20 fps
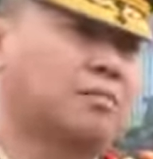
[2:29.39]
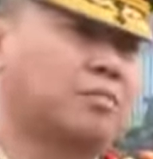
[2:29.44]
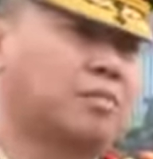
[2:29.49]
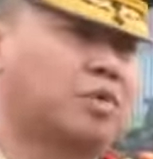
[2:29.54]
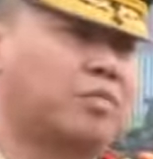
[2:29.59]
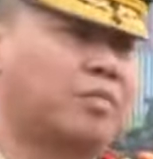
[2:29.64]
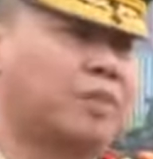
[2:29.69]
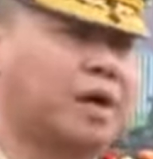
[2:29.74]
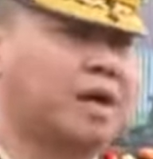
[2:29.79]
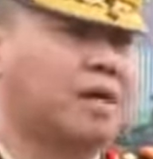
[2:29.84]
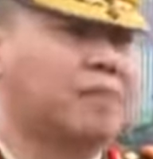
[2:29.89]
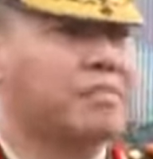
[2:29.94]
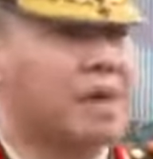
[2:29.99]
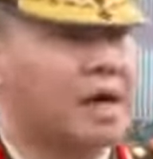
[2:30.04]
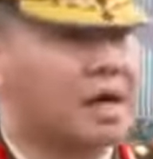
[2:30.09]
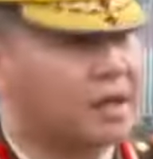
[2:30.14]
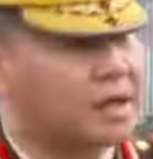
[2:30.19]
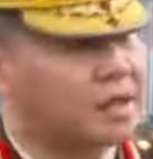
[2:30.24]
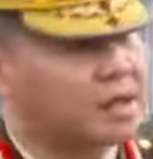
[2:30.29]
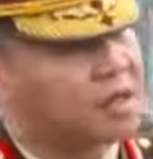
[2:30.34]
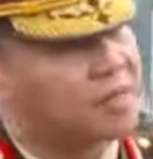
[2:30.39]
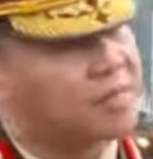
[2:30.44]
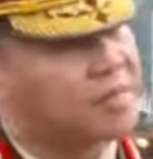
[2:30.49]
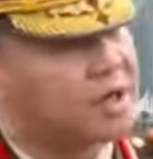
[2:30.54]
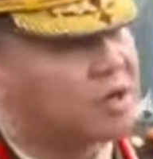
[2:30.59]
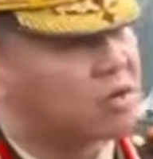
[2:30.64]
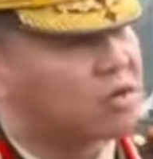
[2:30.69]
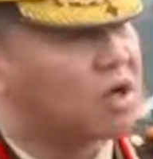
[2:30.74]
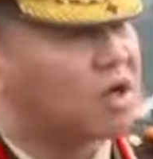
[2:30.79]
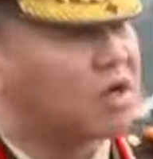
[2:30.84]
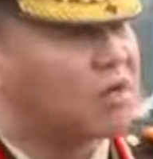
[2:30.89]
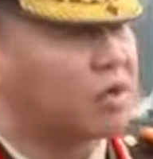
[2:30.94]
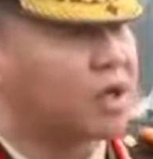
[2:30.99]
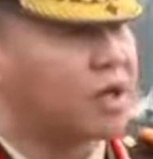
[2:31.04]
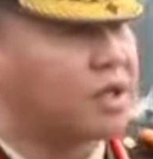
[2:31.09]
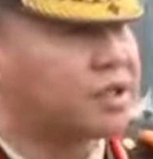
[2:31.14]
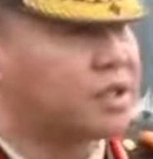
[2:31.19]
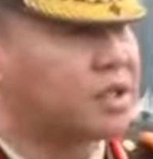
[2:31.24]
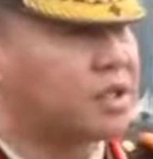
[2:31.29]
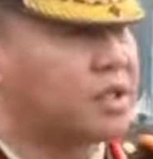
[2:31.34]
merupakan bagian daripada
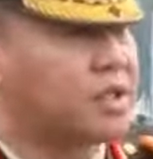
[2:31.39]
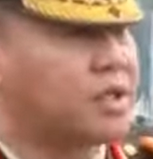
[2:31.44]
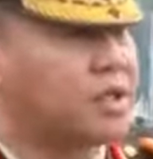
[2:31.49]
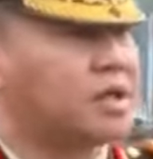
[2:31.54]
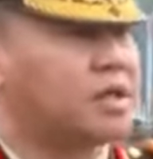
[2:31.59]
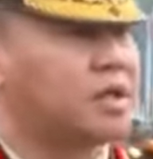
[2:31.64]
kolaborasi